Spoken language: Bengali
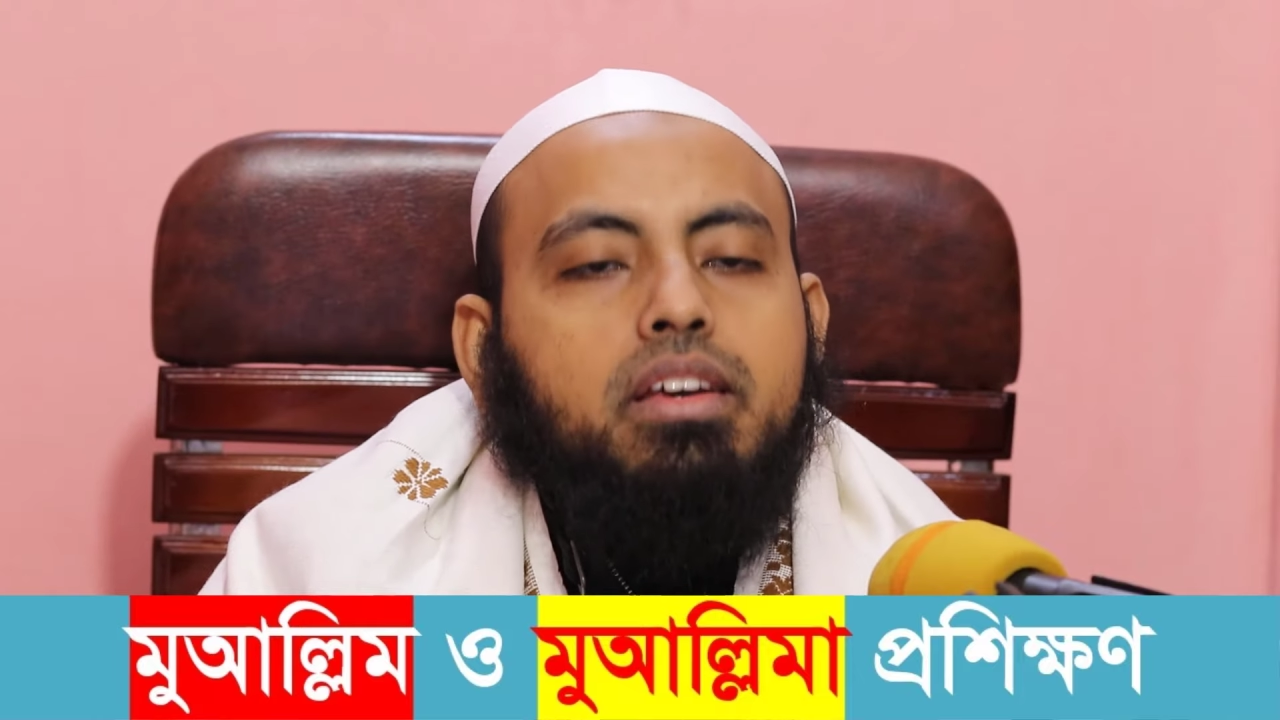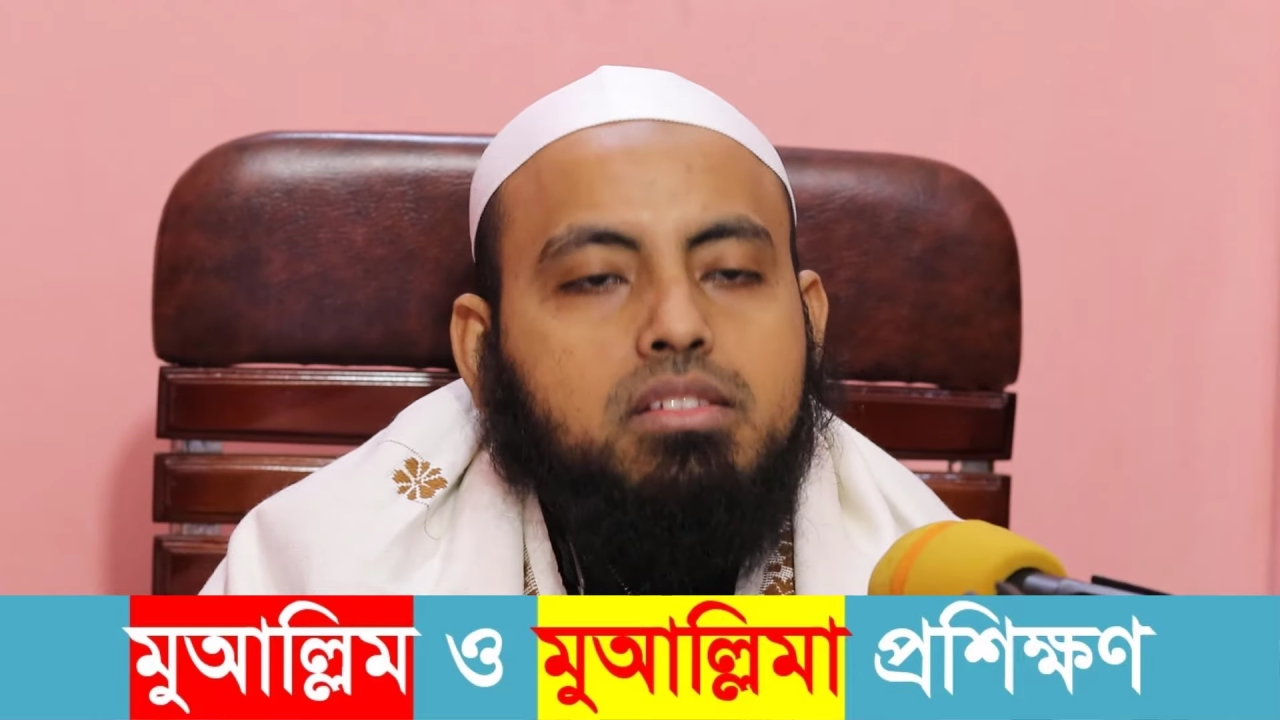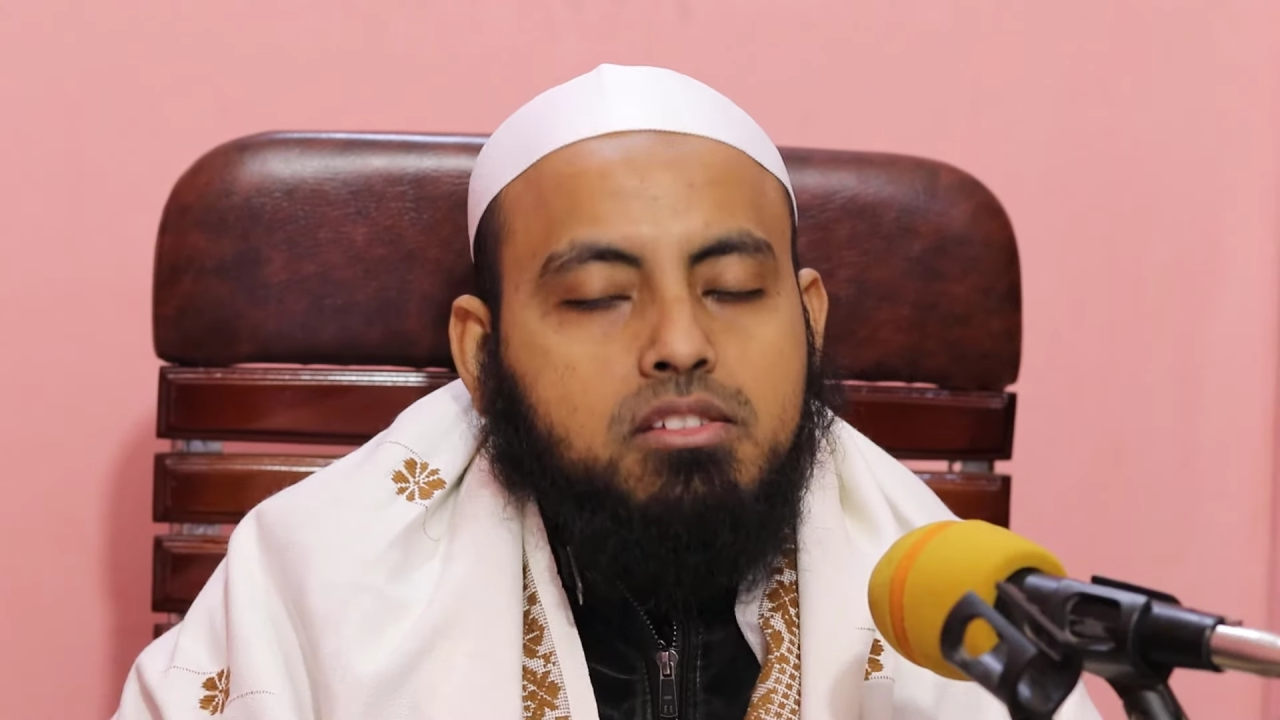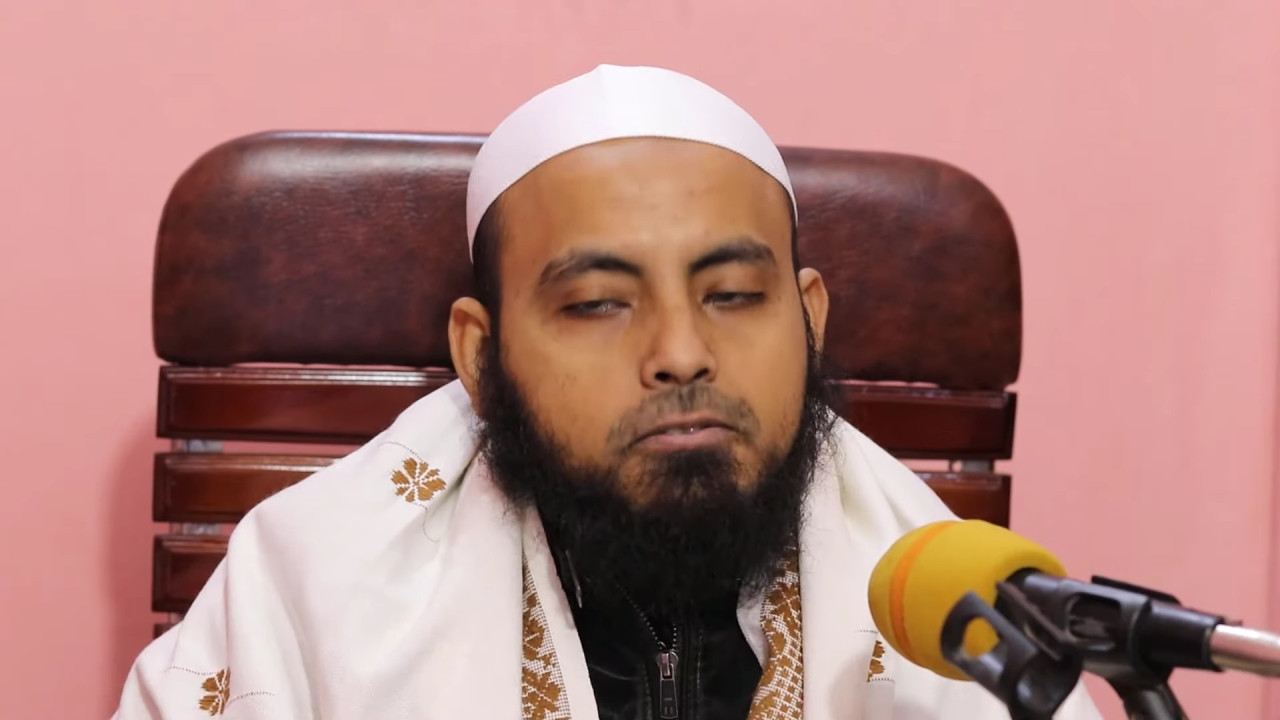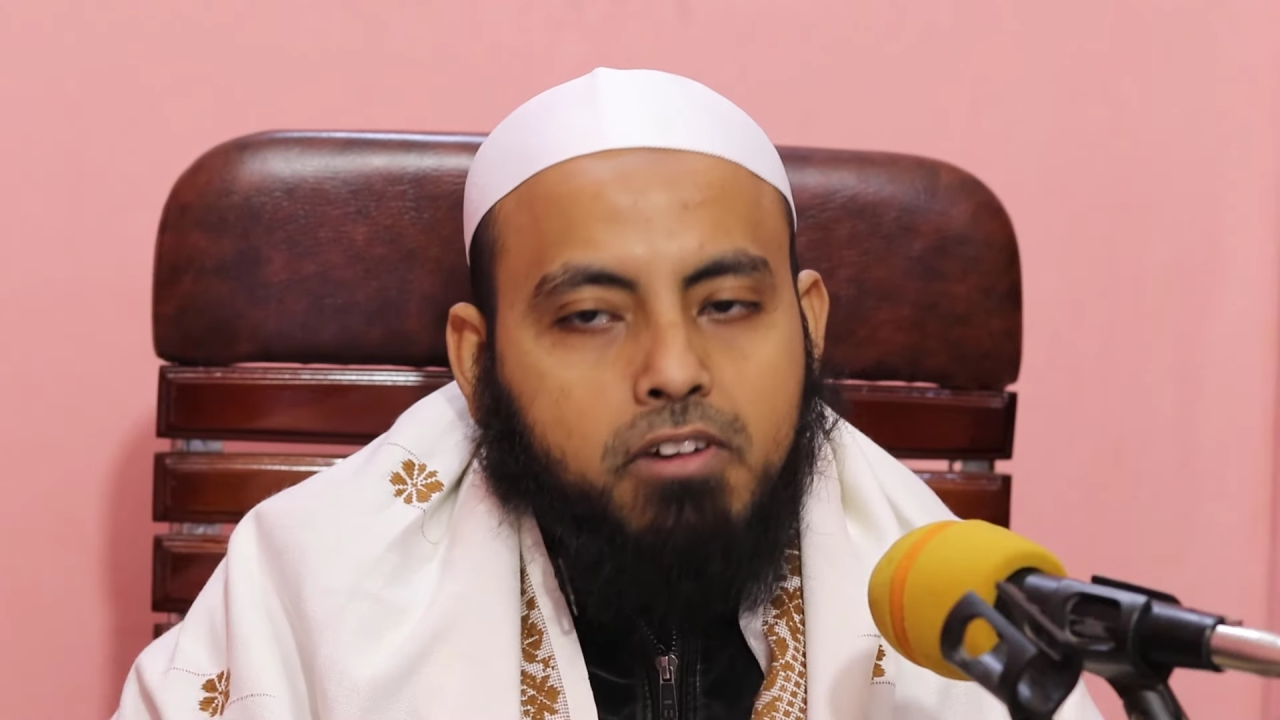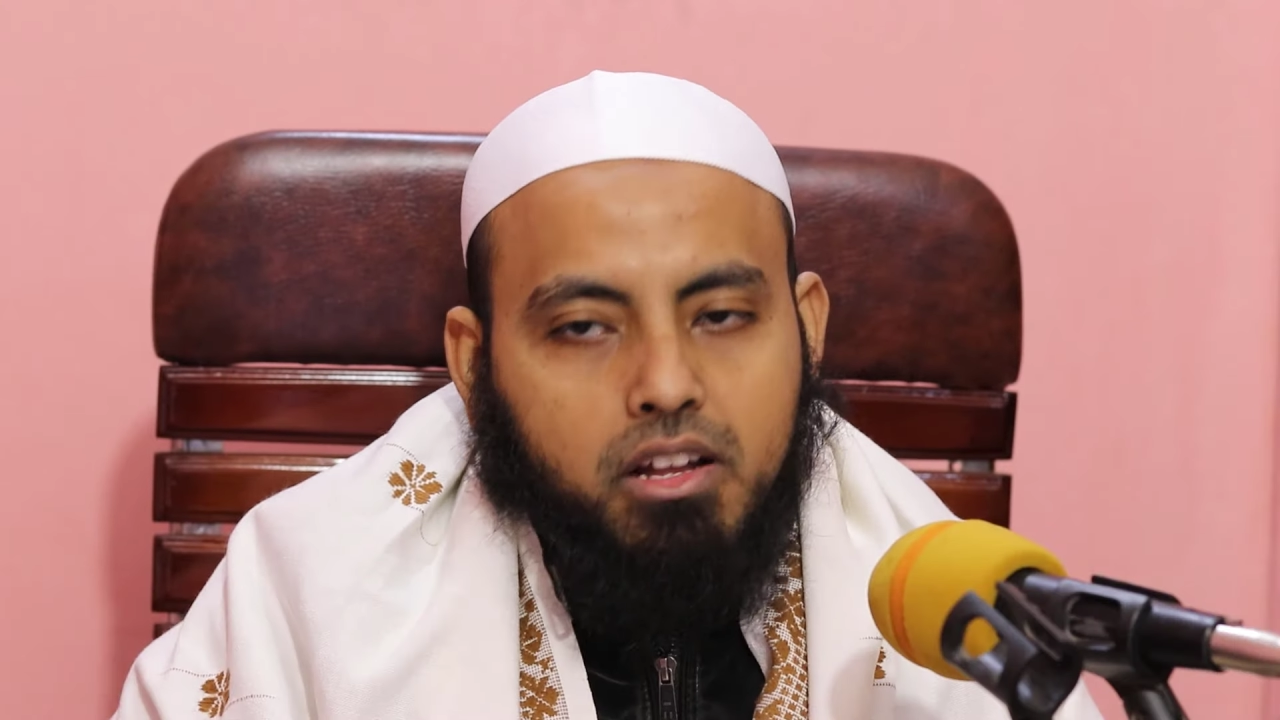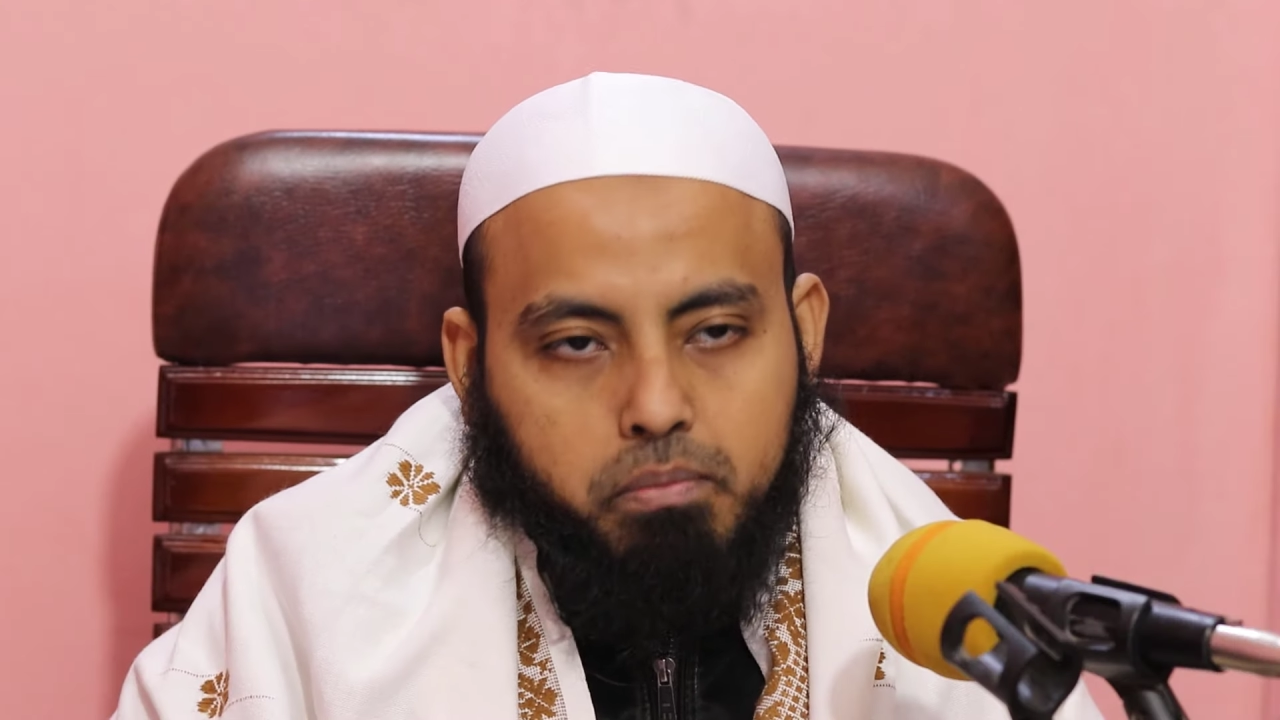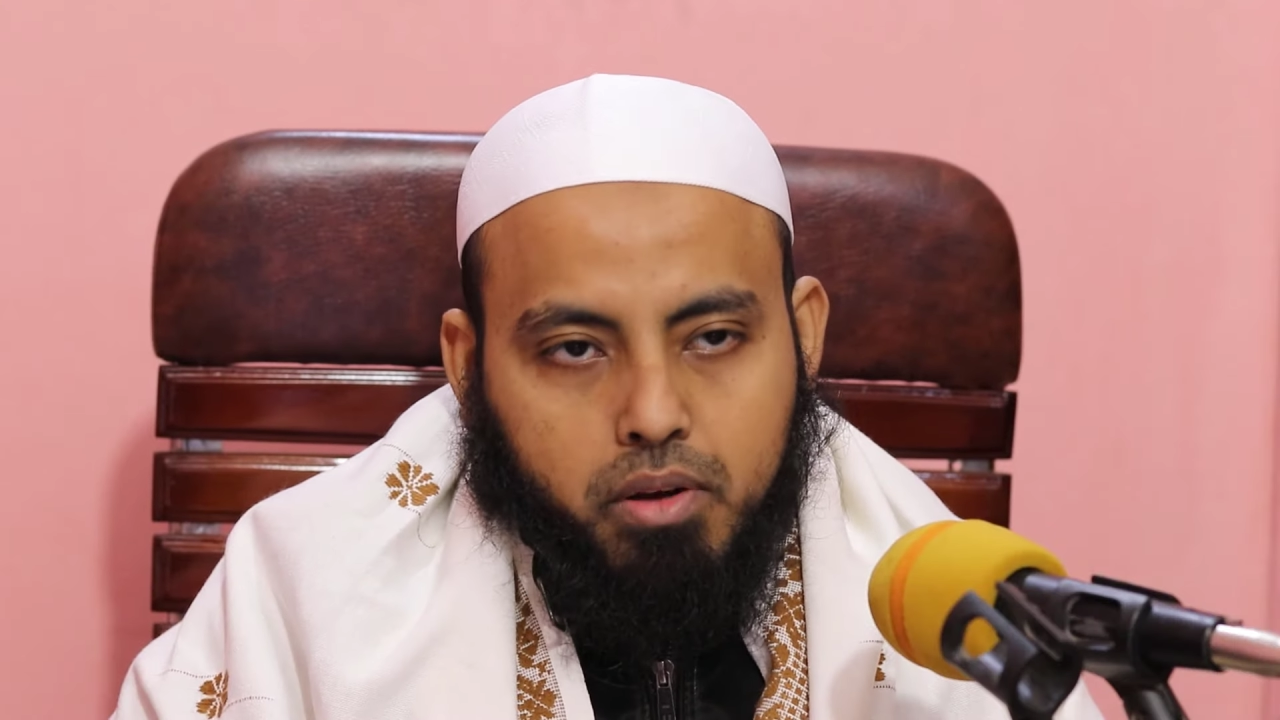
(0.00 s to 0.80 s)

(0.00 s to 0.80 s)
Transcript: এর সিফাত